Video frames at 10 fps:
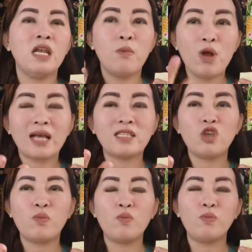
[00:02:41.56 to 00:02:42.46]
na mula sa
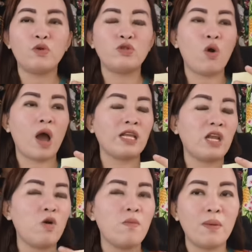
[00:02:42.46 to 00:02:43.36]
inyo inyo pong puso ay
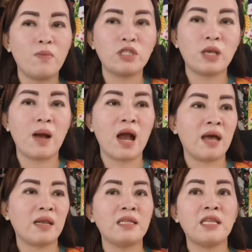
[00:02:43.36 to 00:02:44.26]
nako mga bossing
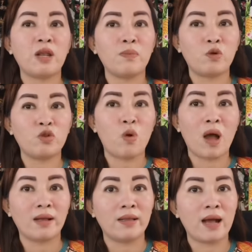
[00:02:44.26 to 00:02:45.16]
maaaring hindi rin po ito
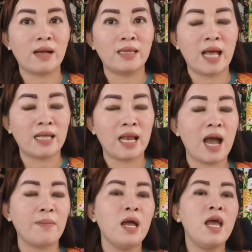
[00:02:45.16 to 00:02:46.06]
kaagad-agad
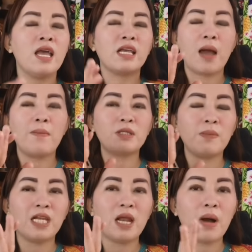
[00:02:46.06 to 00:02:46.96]
tatalab. Kaya mas
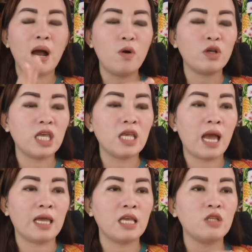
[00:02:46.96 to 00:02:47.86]
mainam mga bossing
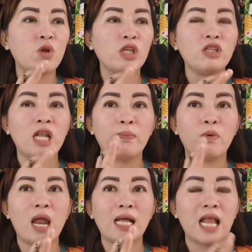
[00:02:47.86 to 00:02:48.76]
ay isulat niyo na lang
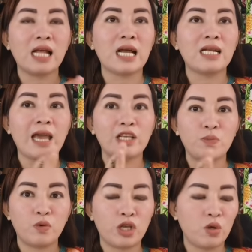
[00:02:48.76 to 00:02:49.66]
po lahat-lahat ang nais
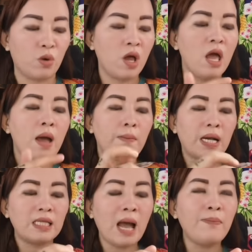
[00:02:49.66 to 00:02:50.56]
po ninyo.
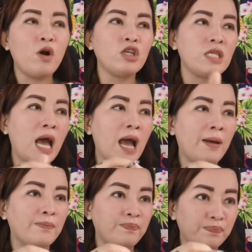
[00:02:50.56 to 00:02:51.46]
Pagkatapos,
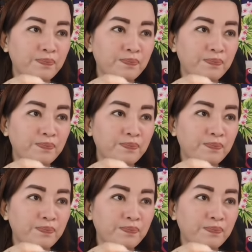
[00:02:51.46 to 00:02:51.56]
um,